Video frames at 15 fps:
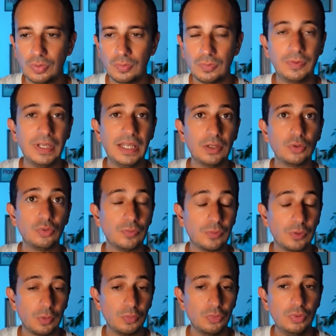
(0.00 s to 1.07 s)
faire une
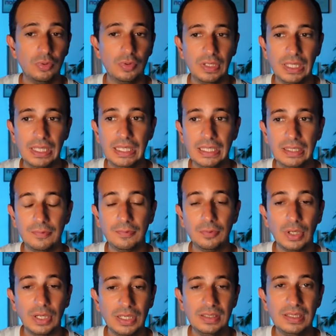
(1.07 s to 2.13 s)
formule et il faut
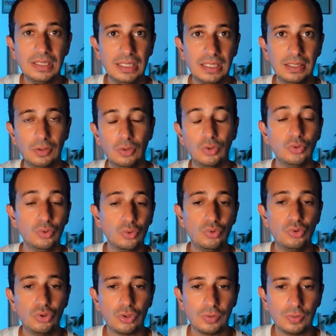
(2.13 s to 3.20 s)
indiquer le nom du
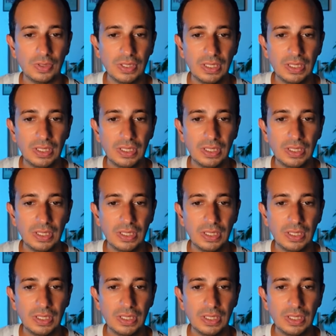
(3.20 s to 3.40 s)
champ.